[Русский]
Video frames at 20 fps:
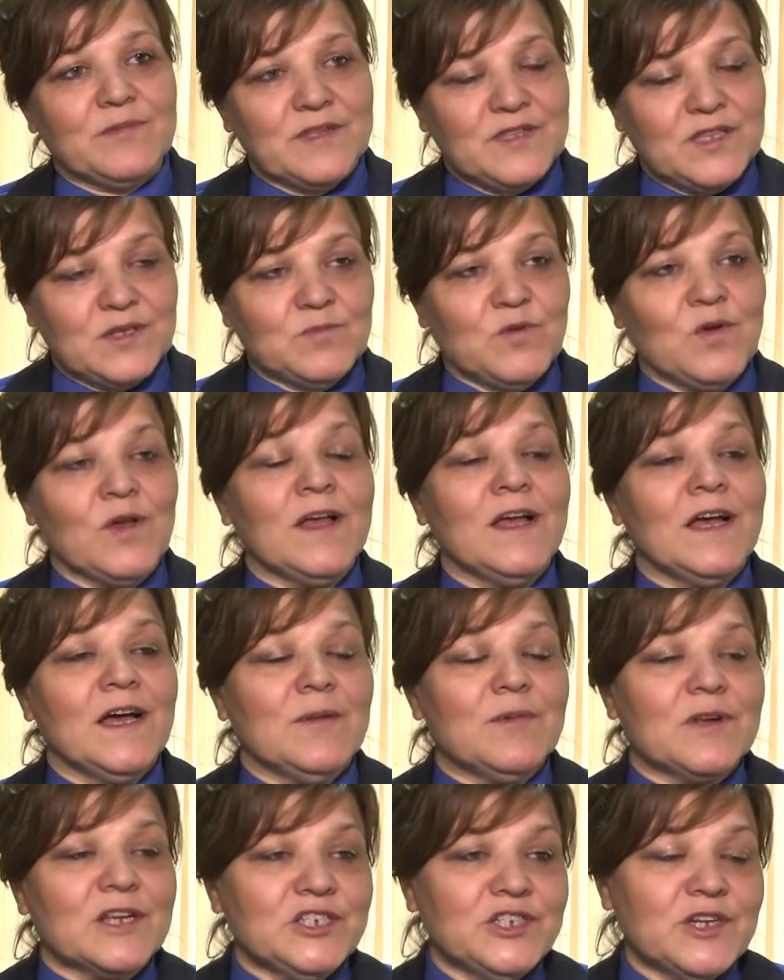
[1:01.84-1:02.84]
Поэтому
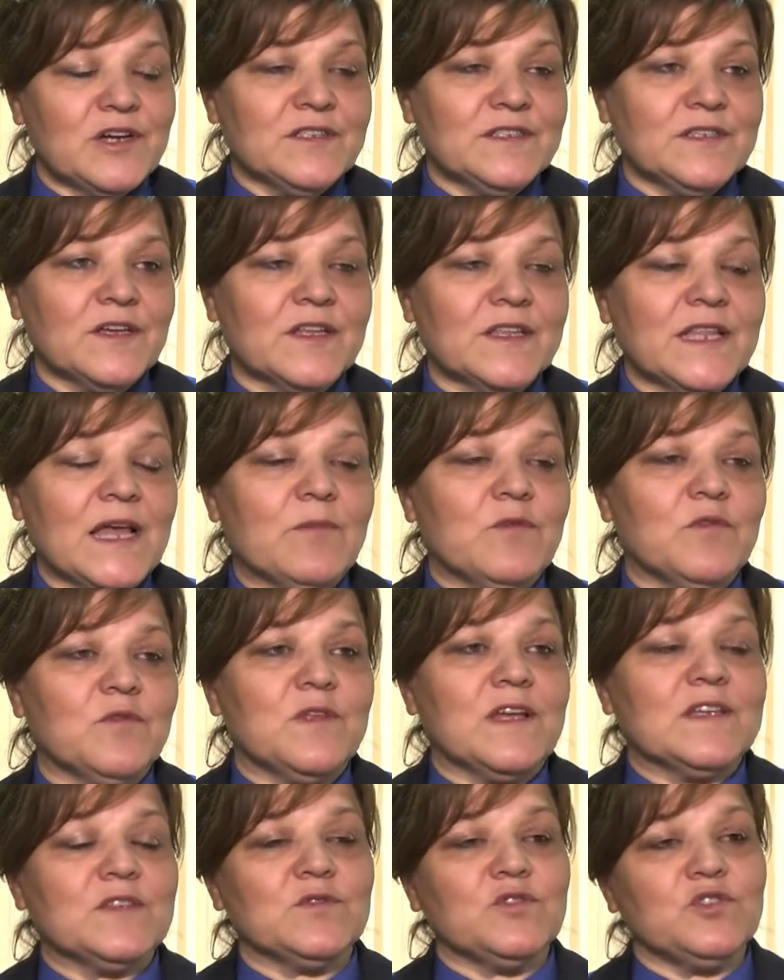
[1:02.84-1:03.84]
обращаются к нам. У
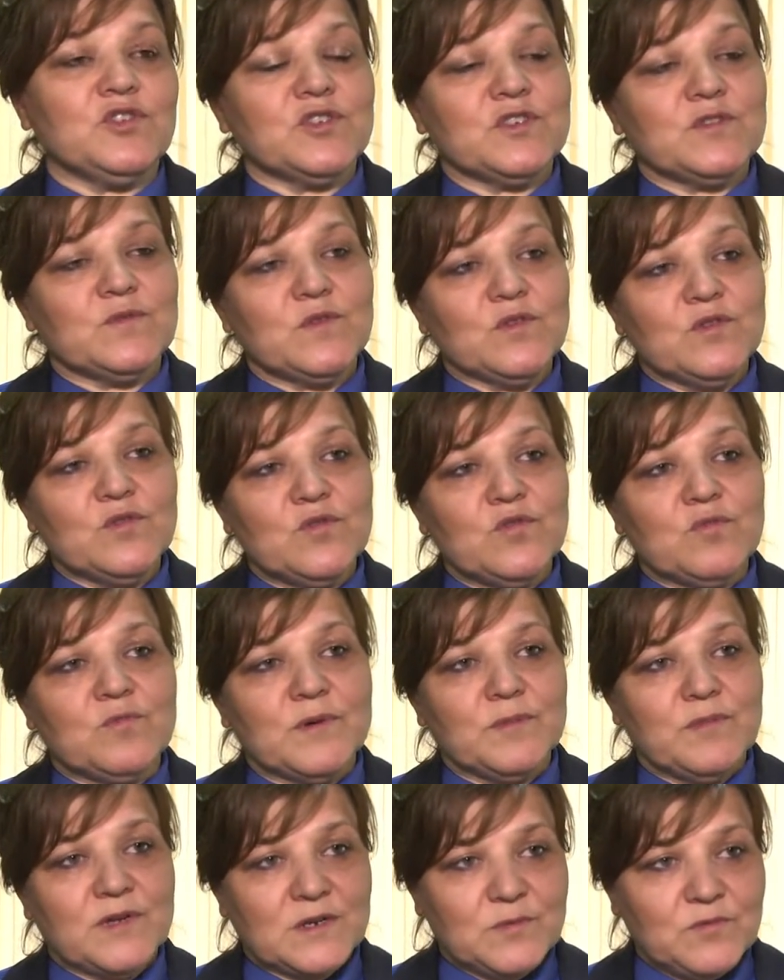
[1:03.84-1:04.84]
нас существует
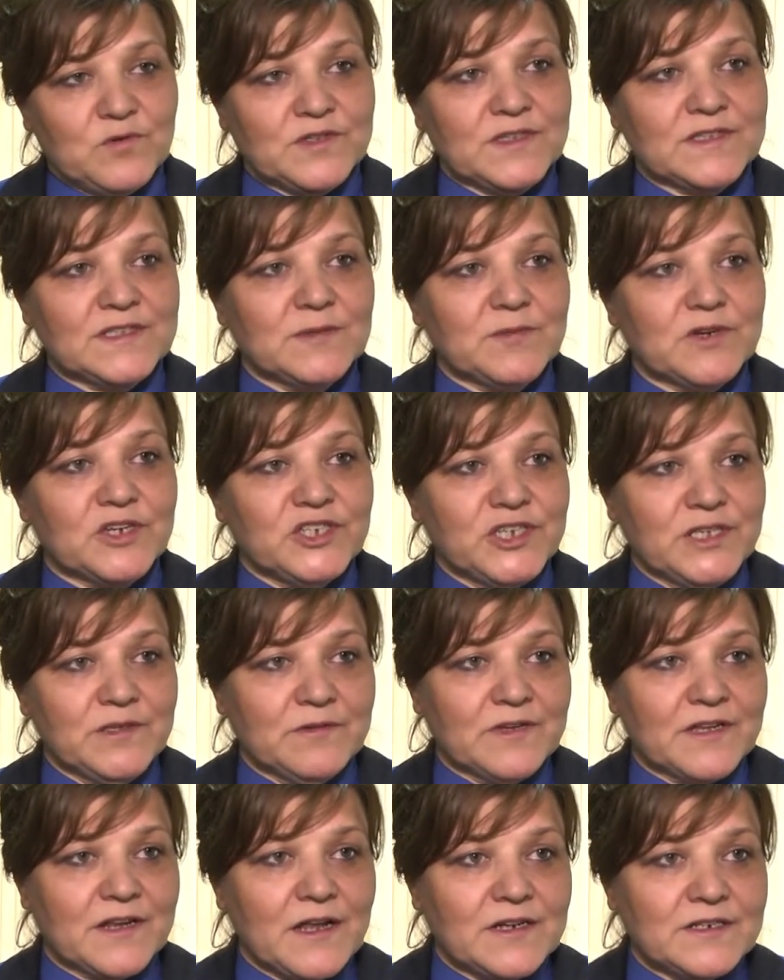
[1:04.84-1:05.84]
группа по работе с
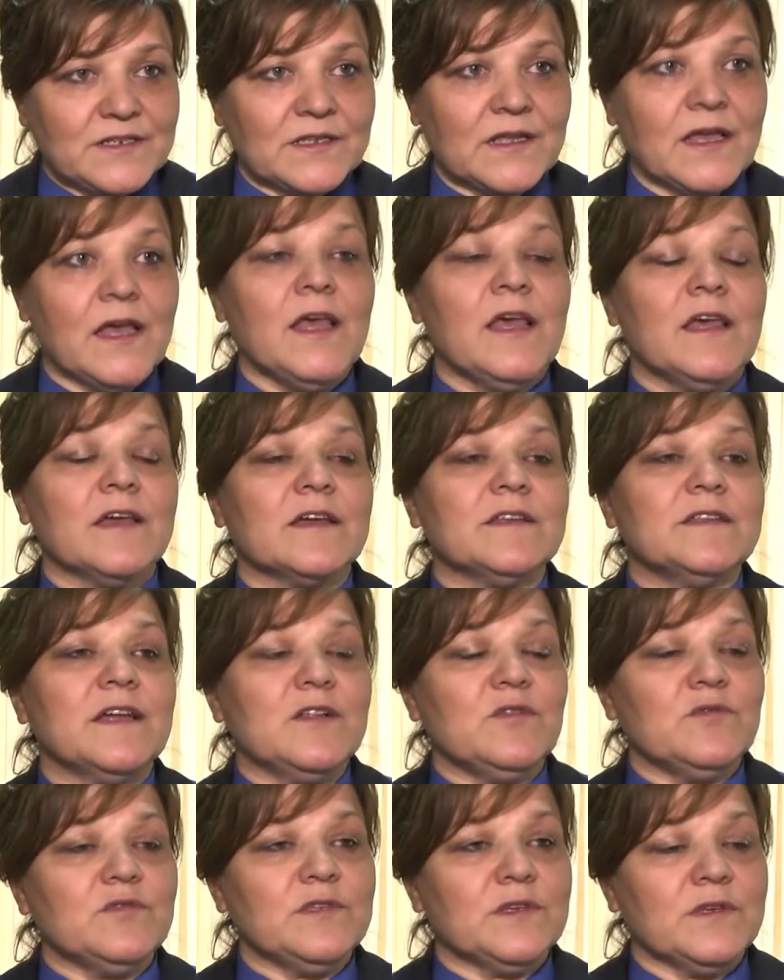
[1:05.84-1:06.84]
обращением граждан,
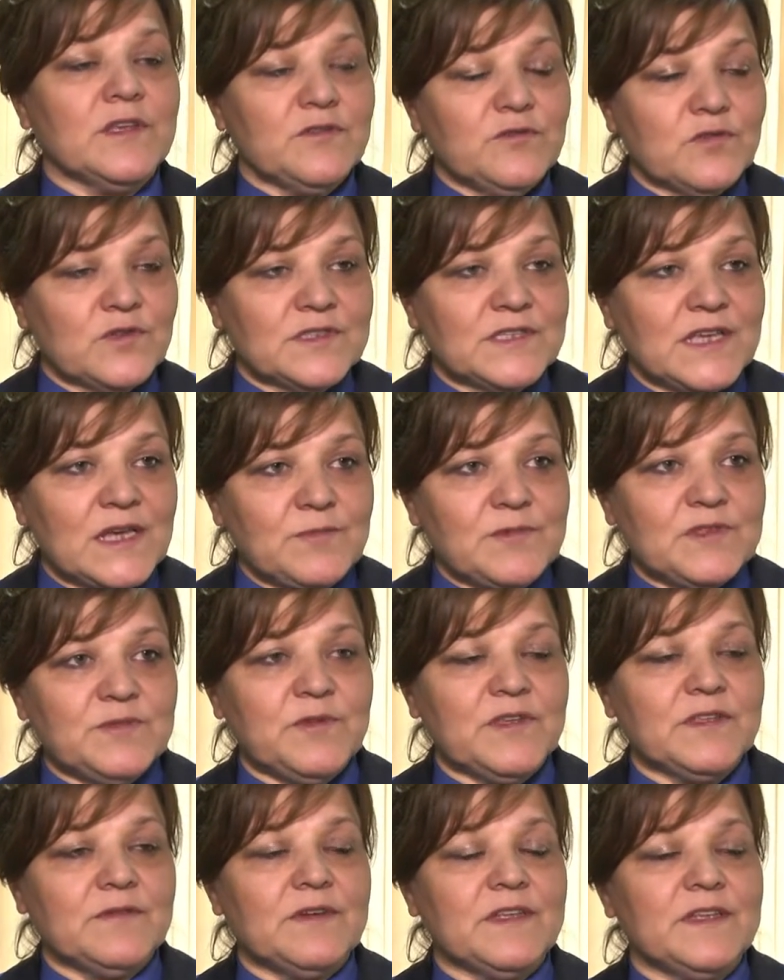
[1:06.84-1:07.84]
когда люди идет
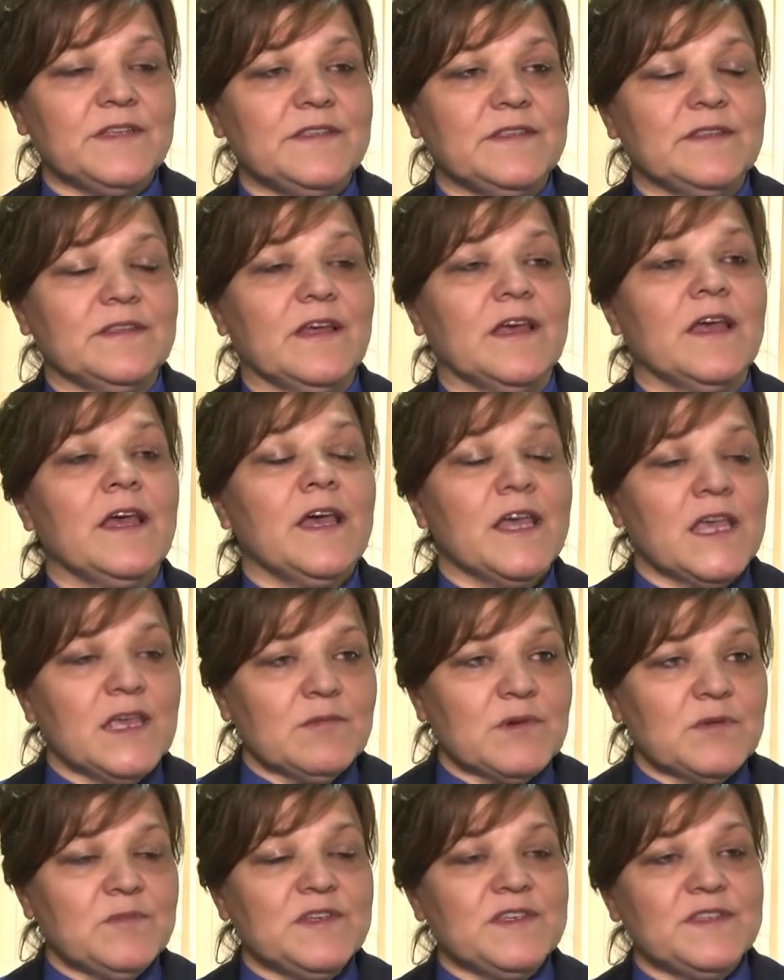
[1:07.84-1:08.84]
запись предварительная,
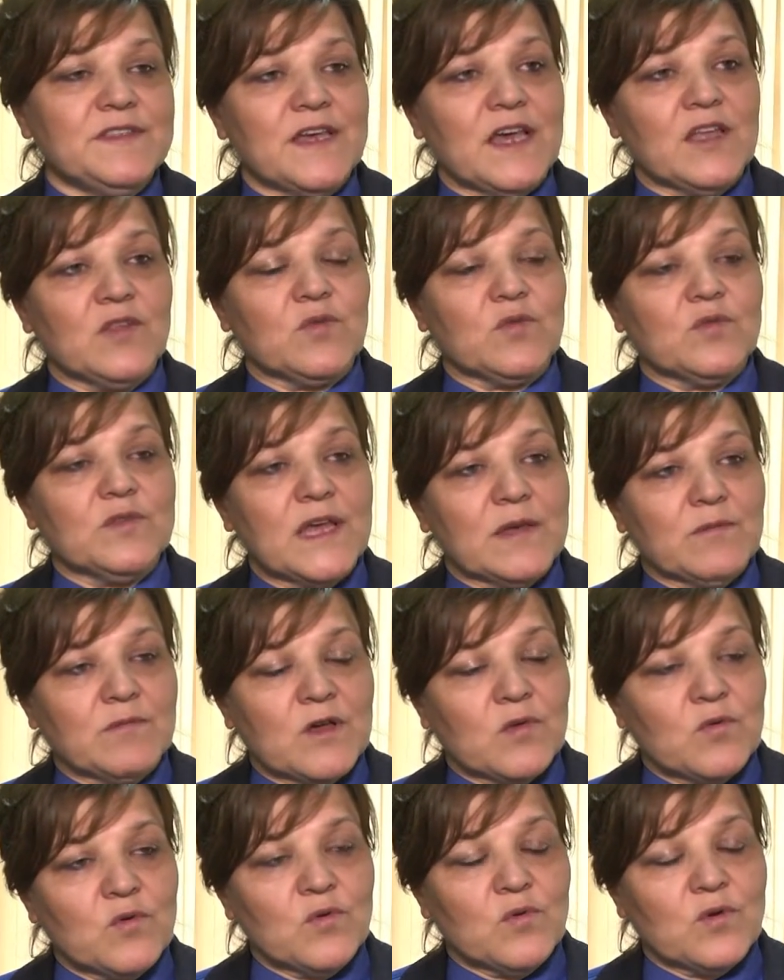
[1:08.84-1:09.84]
им объясняют, куда
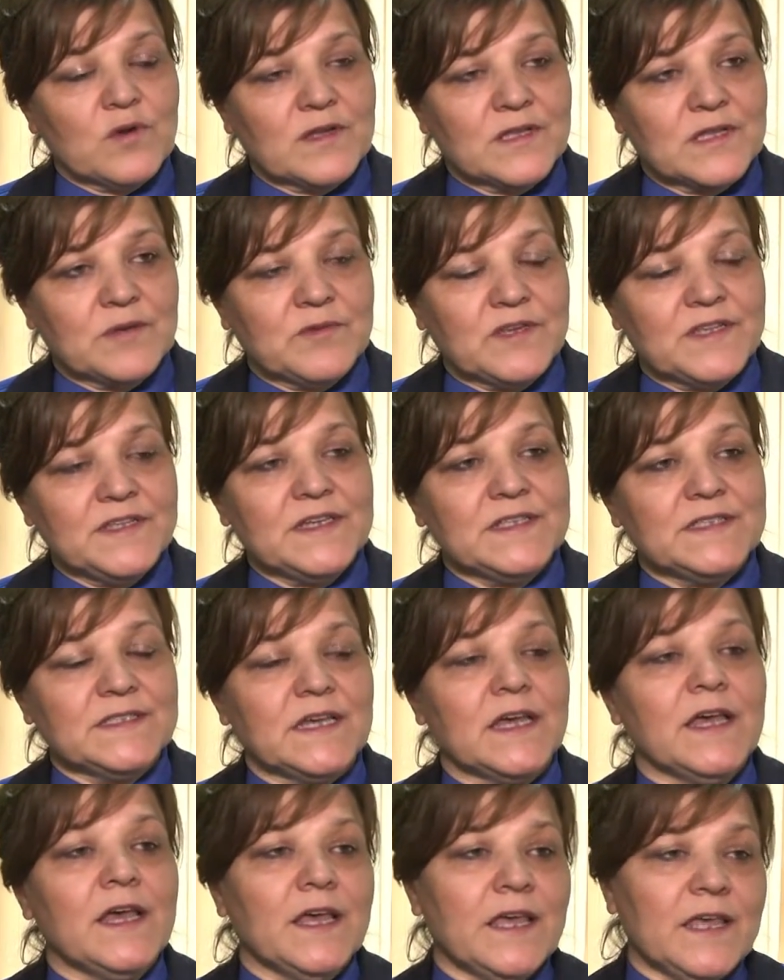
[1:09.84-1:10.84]
им какой орган
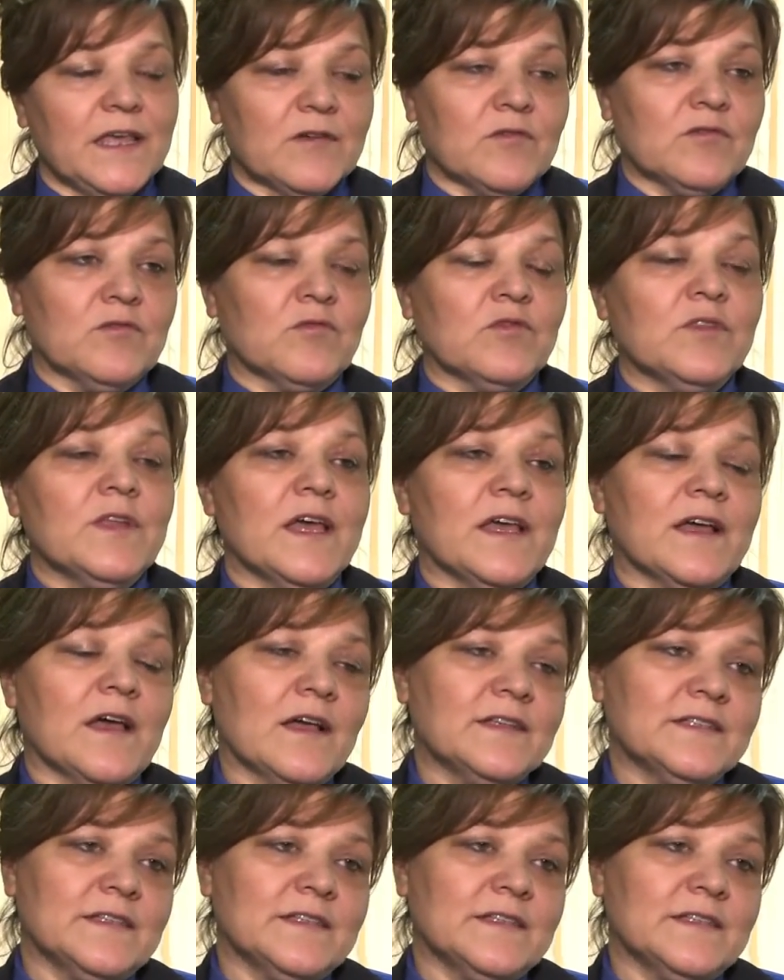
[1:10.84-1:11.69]
обратиться и куда и как